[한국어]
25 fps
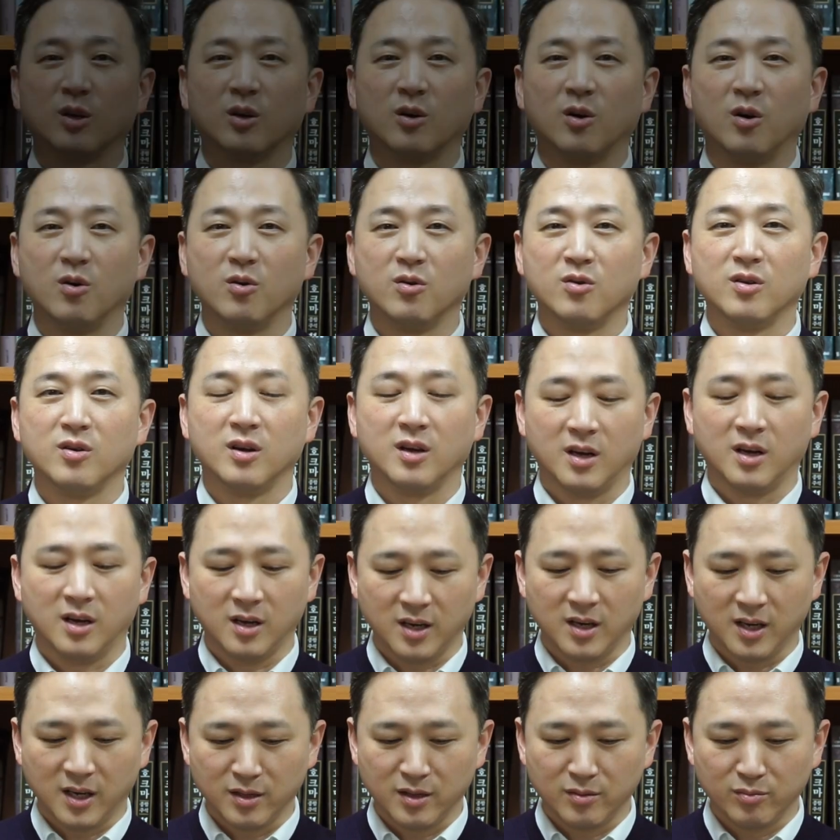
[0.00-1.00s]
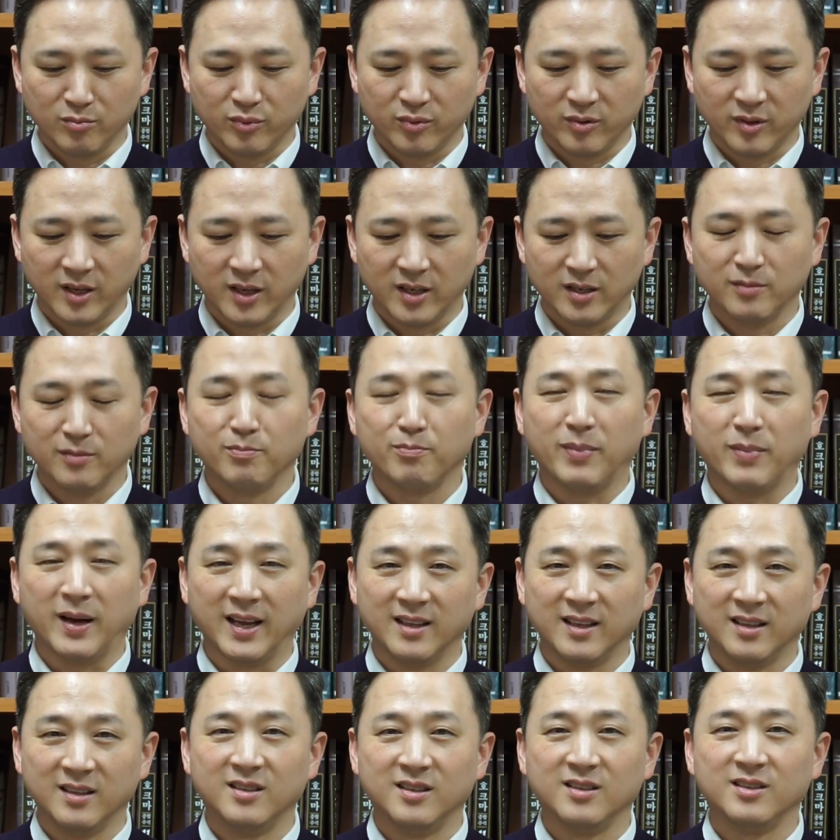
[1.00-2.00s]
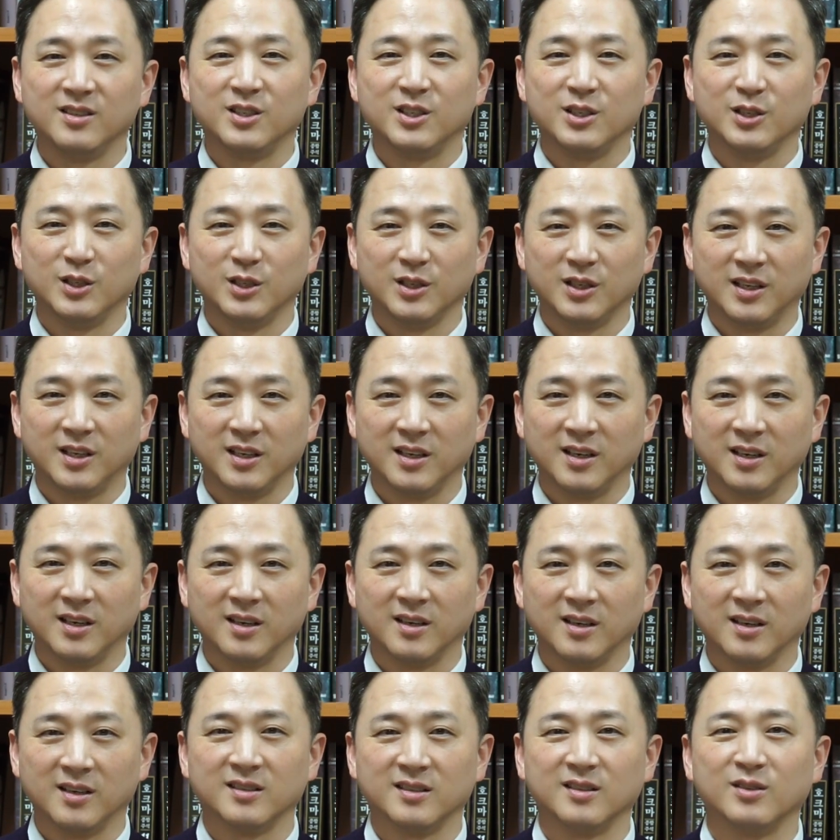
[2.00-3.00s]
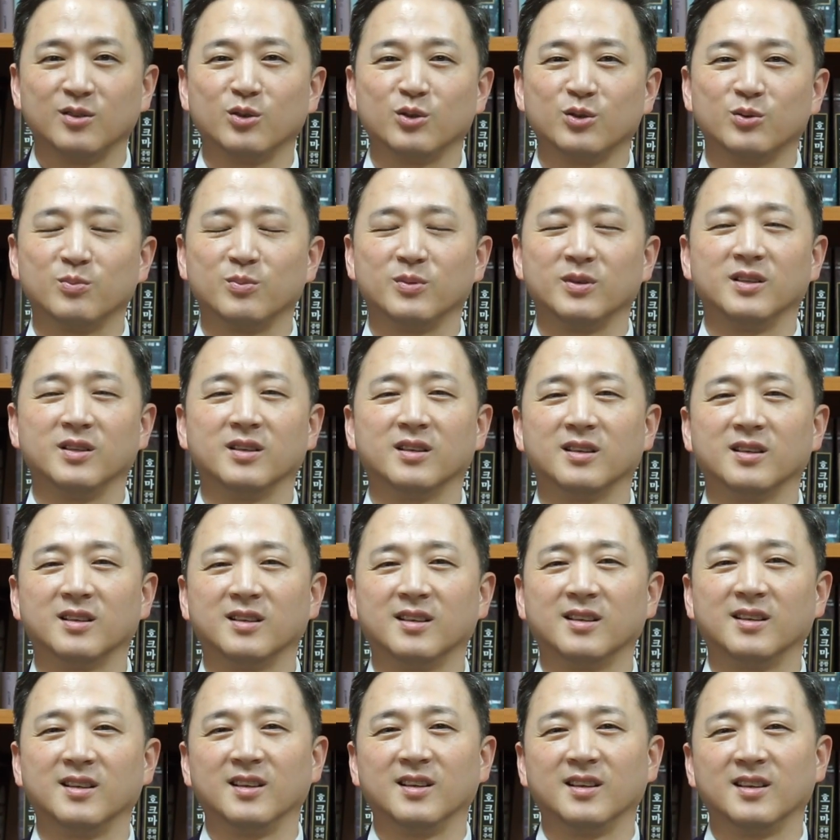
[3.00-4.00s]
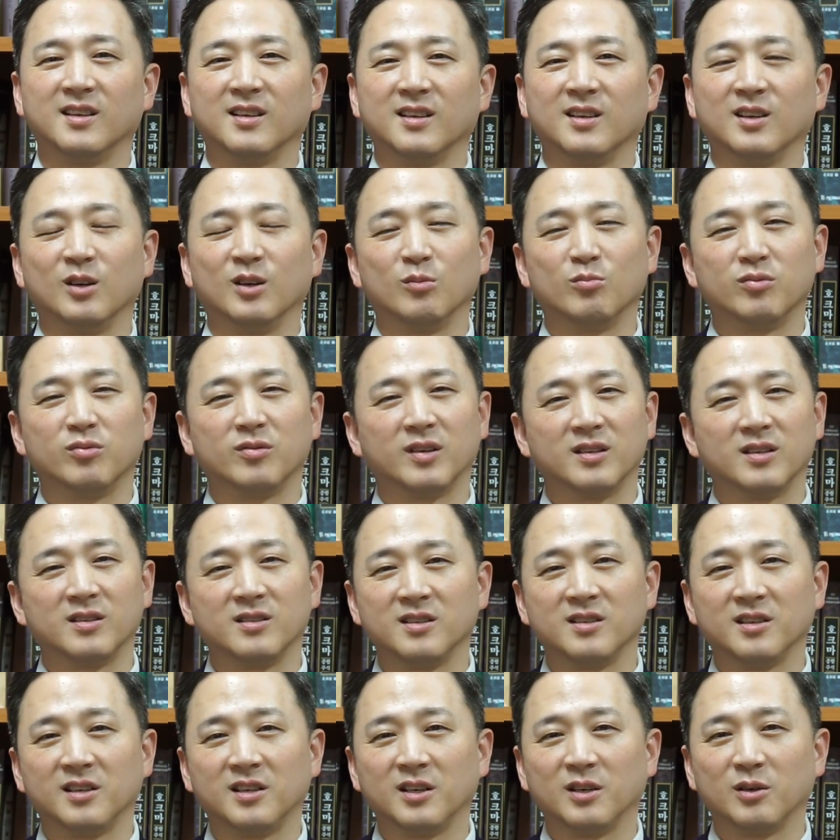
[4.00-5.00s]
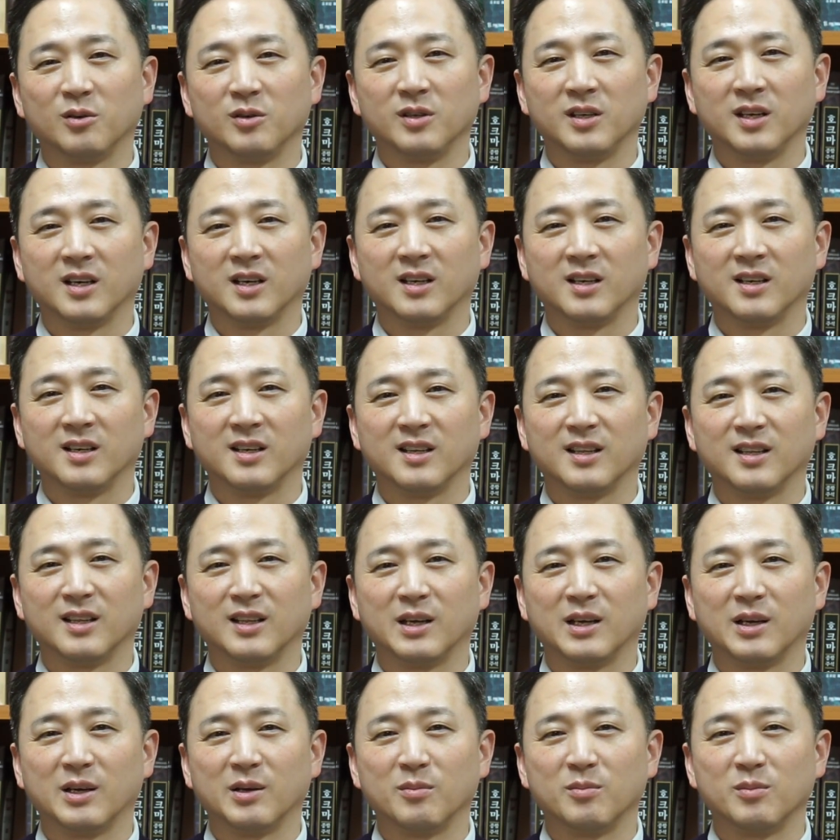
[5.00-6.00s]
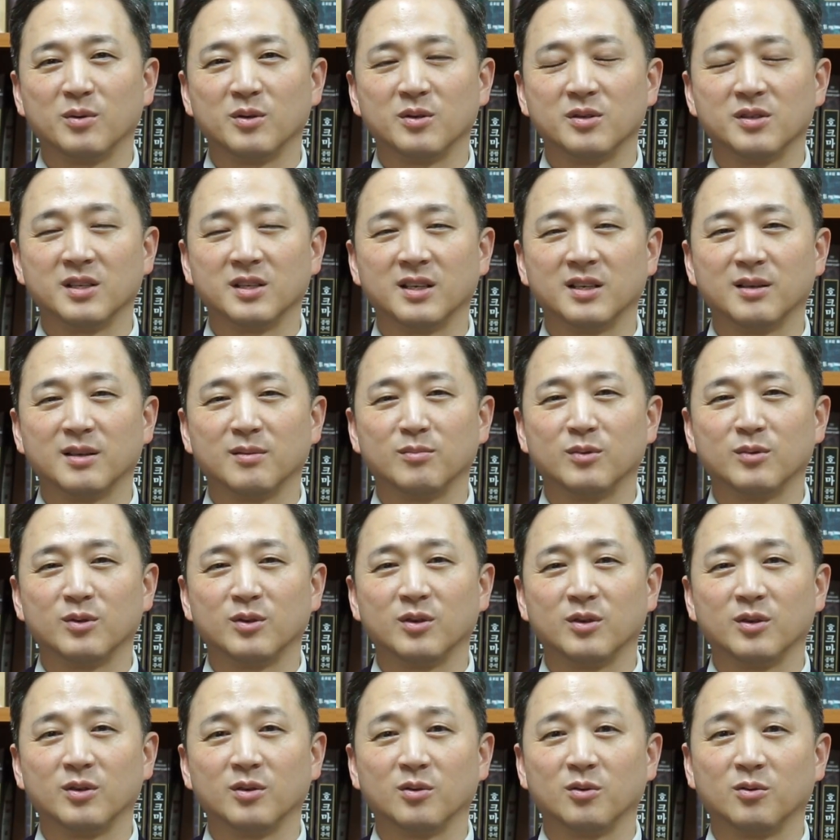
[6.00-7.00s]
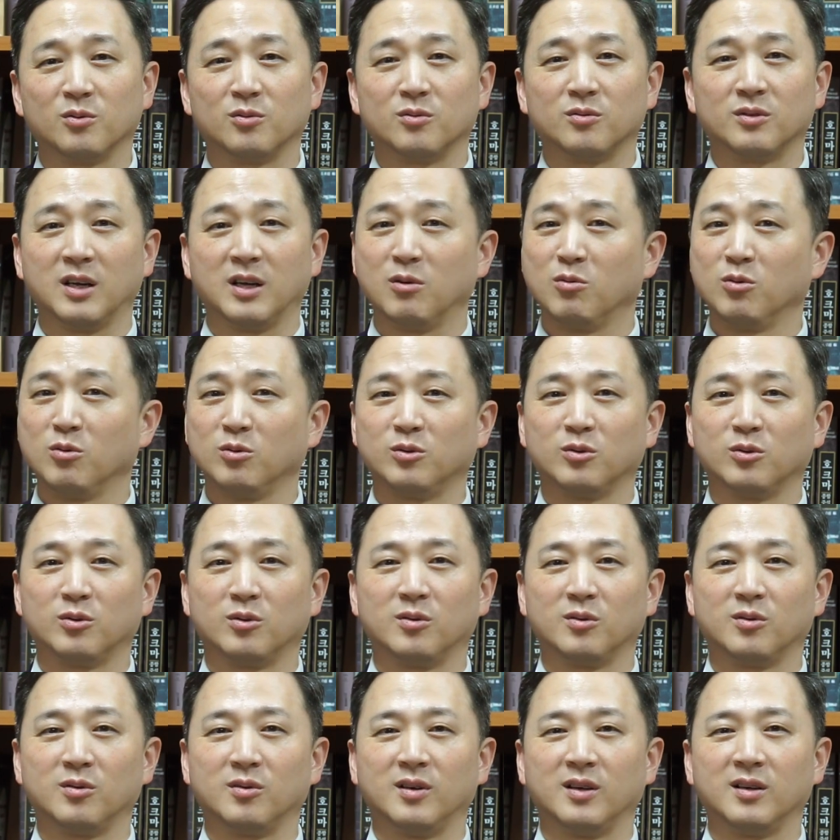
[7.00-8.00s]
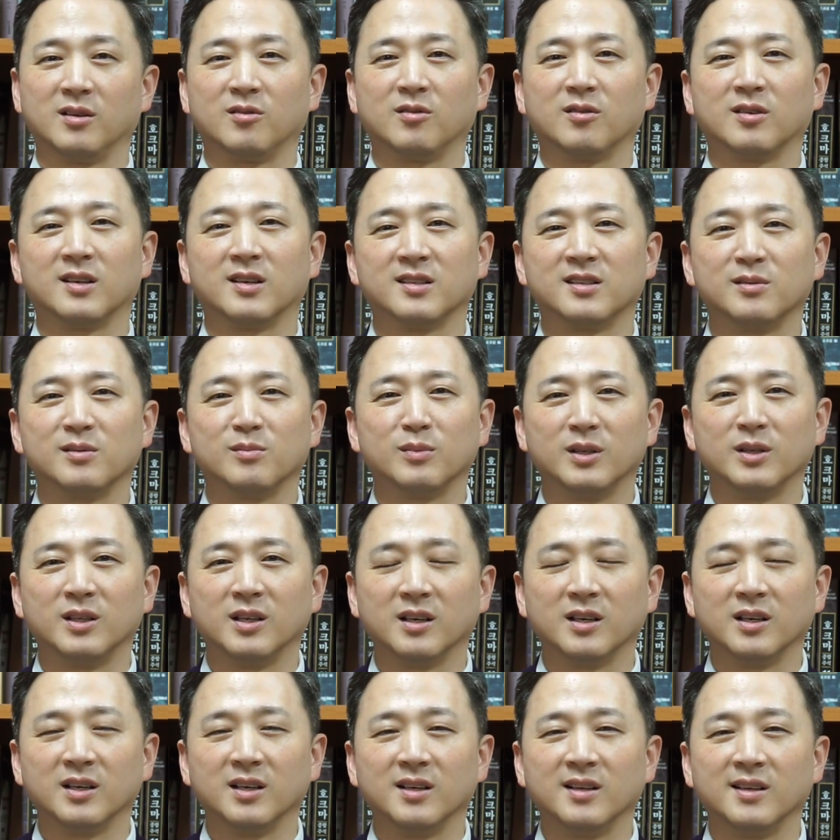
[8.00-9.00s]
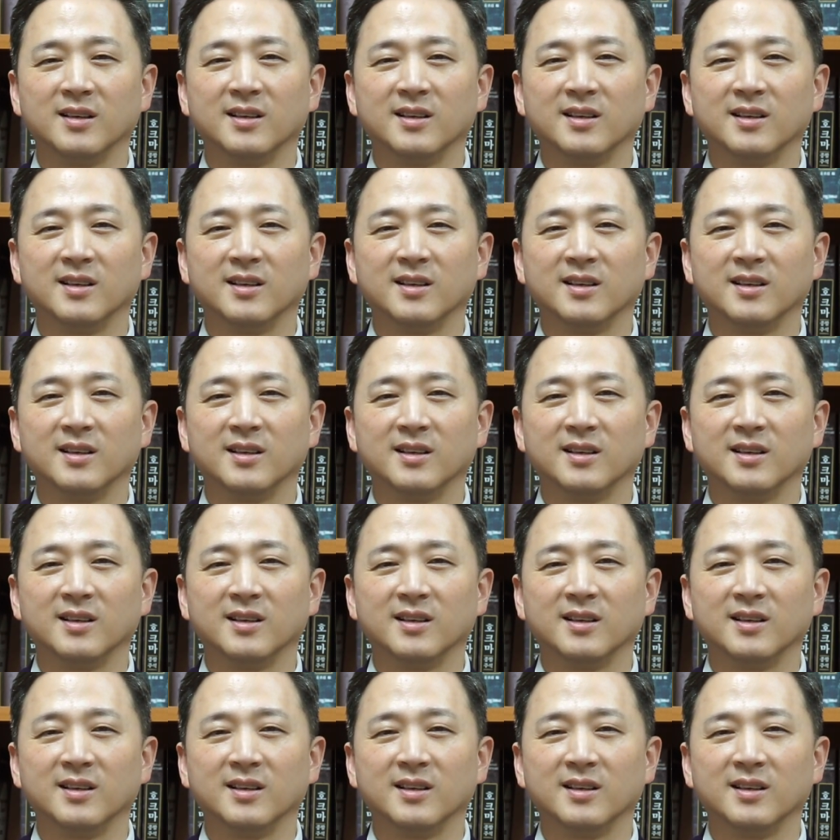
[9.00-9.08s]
건강한 불안은 반드시 느끼라는 것입니다. 어, 불안을 느끼라고 이야기를 한다면 사람들이 어, 당혹스러워 할 것 같습니다.